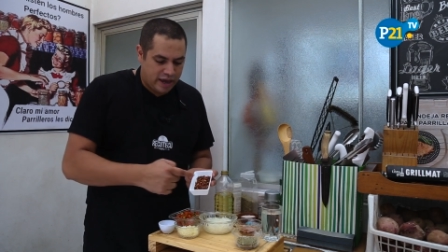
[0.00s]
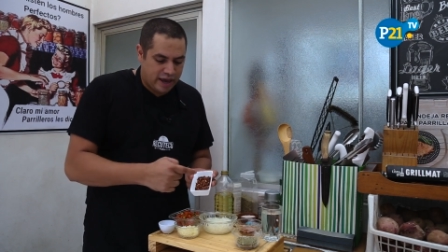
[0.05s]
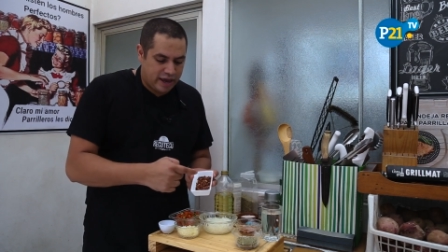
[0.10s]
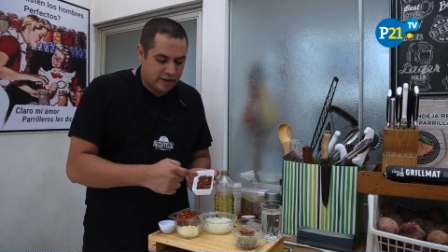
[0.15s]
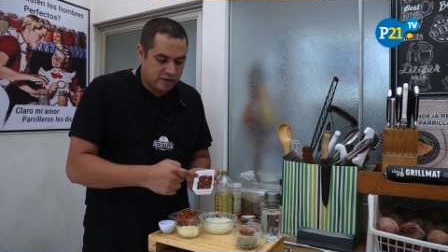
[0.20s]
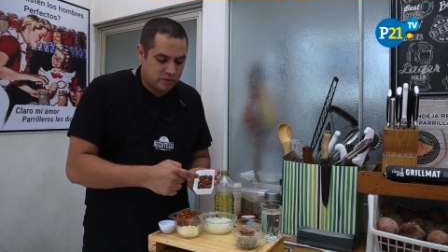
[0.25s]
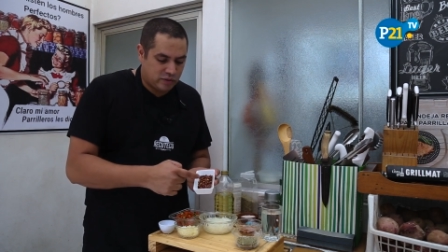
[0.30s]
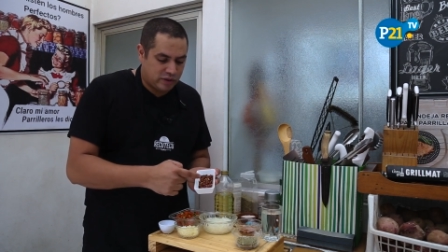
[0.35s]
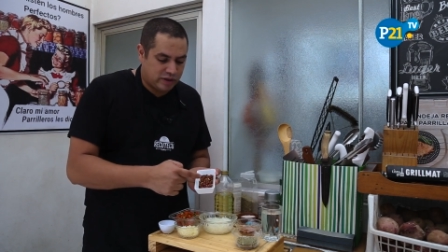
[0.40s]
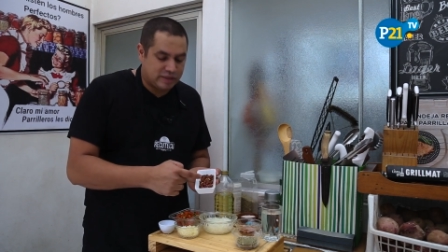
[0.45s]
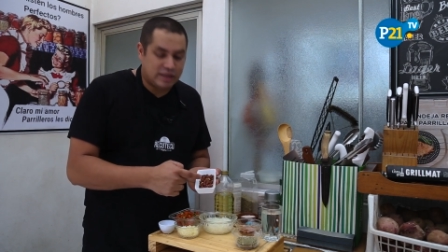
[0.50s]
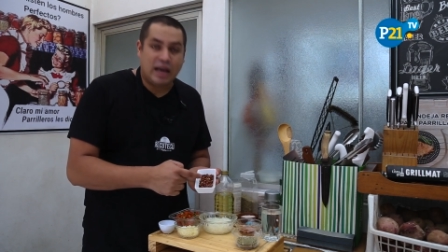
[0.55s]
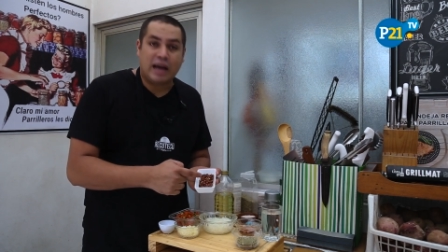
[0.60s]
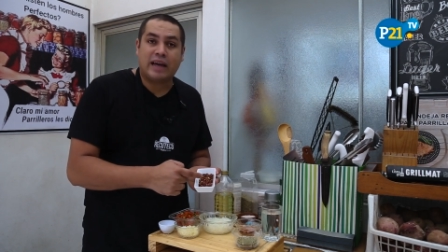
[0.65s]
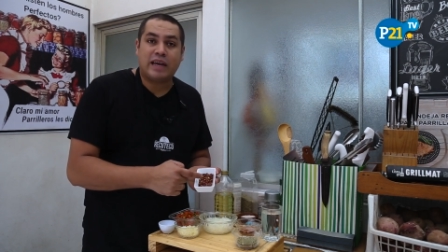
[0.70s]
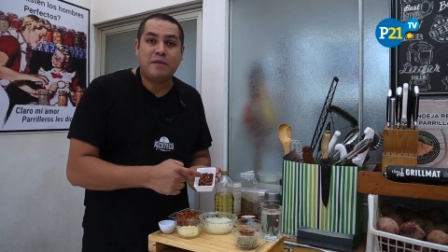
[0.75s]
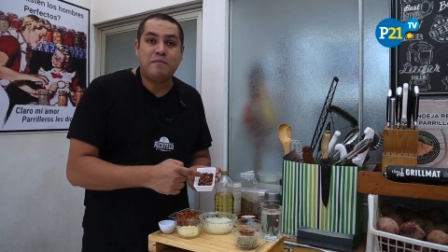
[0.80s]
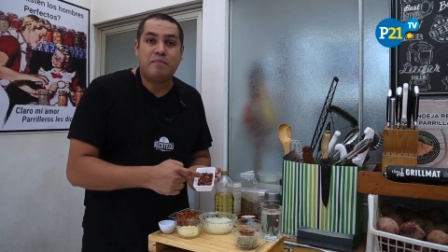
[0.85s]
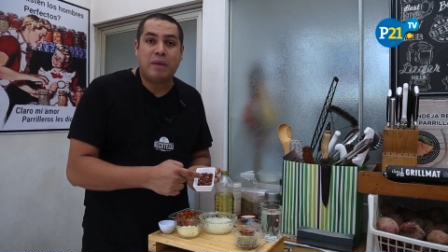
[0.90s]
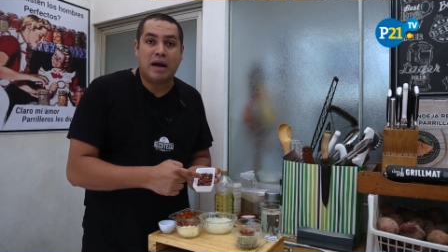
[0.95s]
Esto es
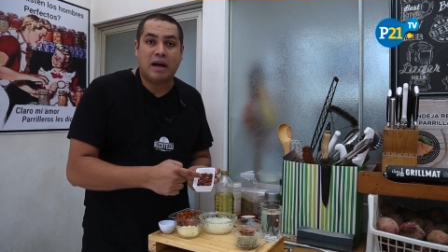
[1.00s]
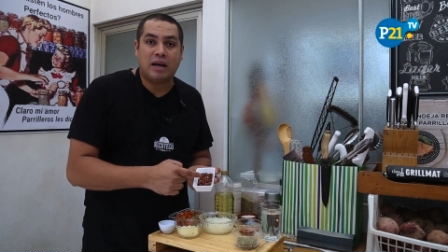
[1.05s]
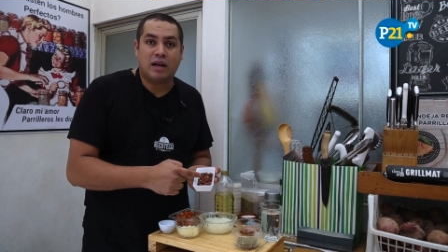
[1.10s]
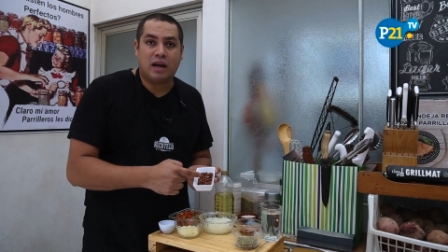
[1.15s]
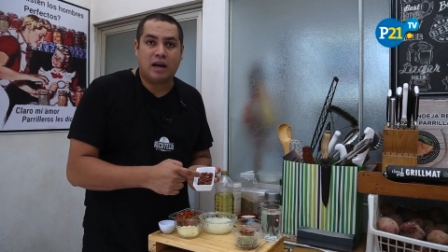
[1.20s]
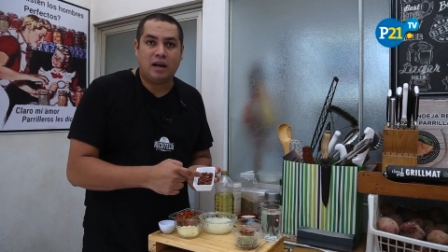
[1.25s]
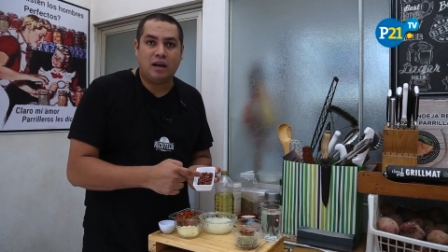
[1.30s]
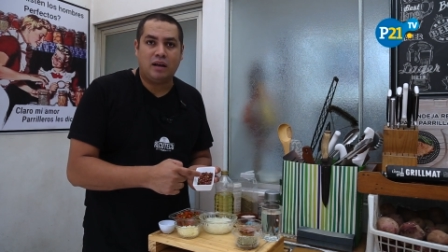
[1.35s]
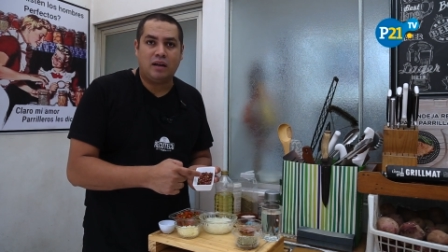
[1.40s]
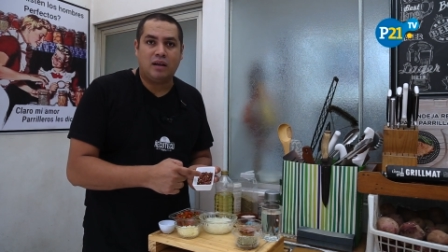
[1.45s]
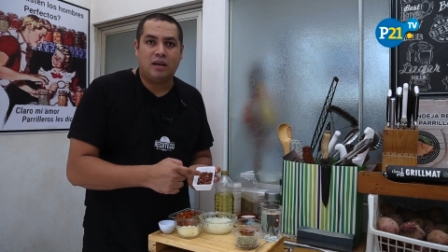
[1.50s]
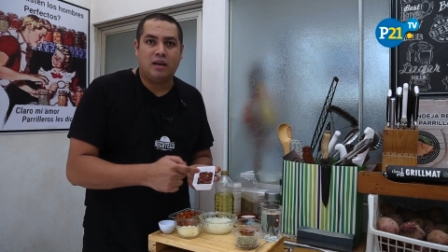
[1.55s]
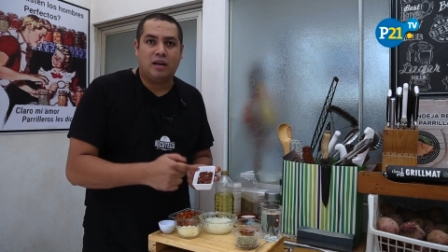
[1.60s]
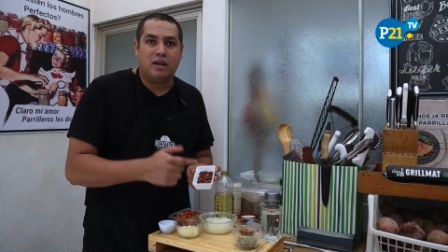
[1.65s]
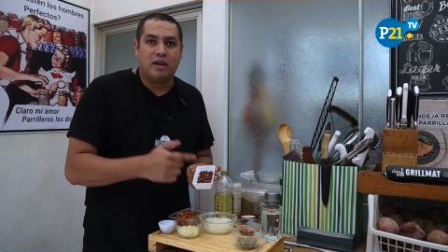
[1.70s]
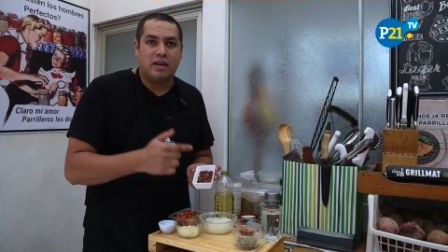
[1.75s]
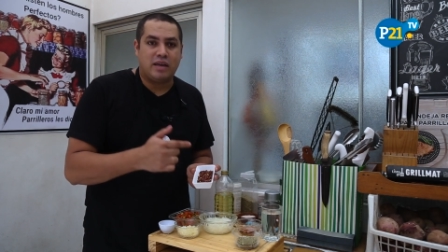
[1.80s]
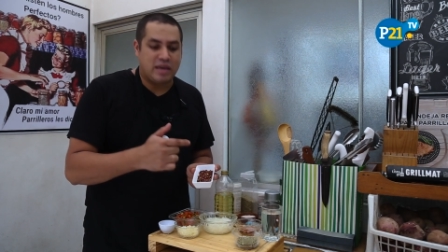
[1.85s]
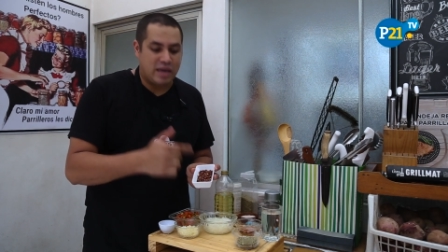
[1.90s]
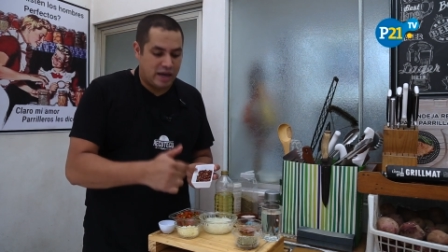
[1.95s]
ají panca
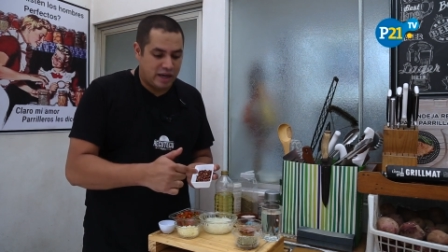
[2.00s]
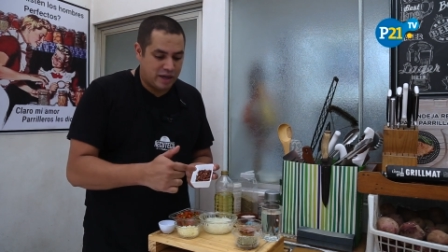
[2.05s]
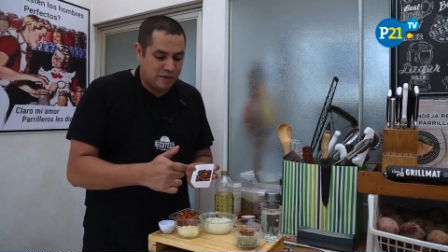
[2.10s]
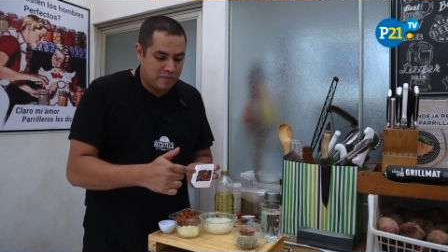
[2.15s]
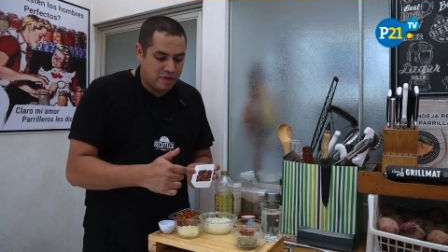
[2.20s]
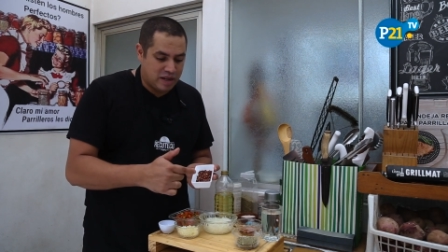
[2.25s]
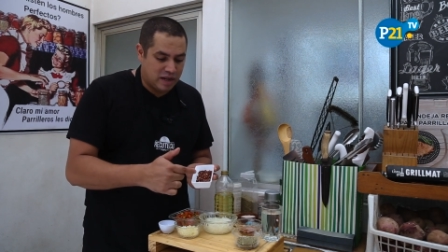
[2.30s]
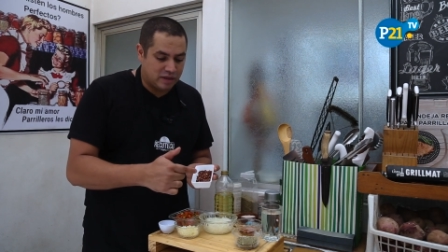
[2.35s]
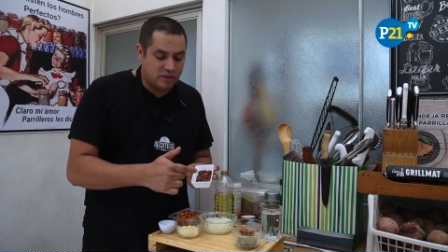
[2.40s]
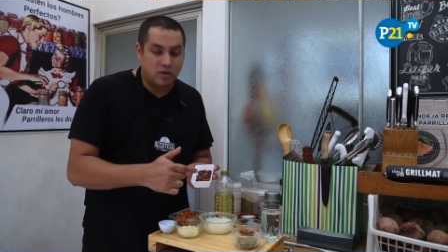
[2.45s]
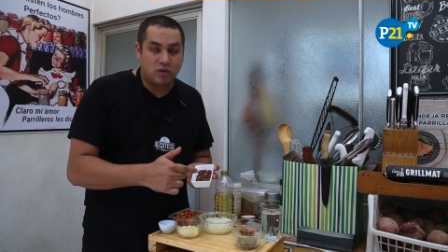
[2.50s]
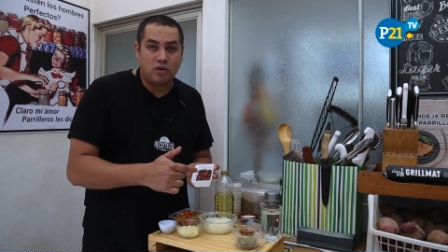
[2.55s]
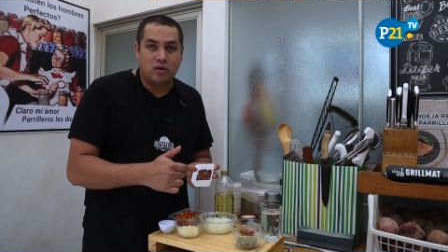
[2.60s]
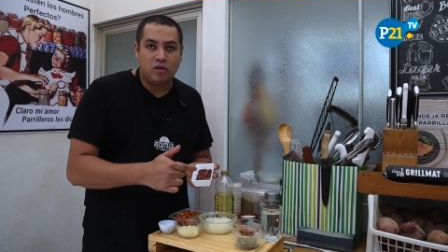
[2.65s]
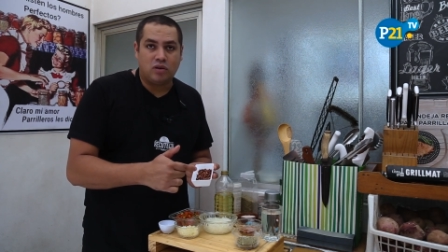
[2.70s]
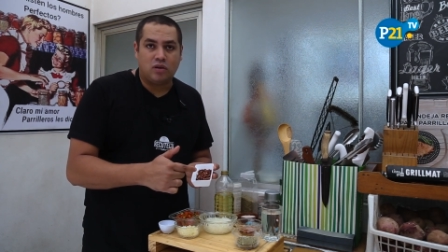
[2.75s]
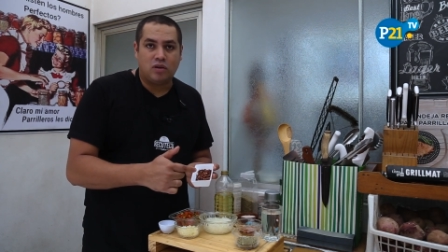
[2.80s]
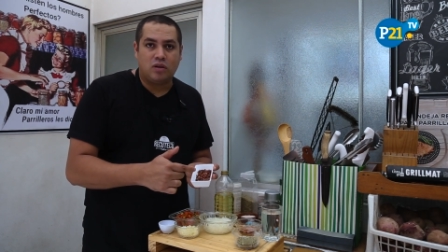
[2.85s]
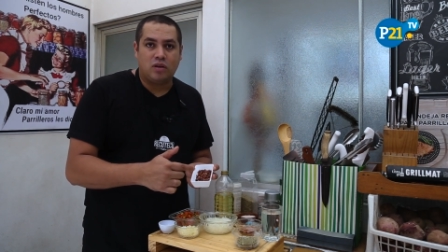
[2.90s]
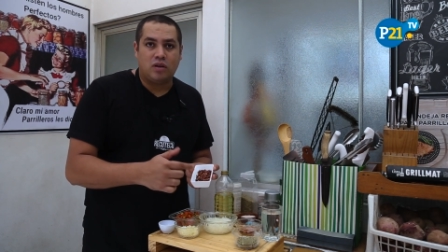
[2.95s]
y ají mirasol.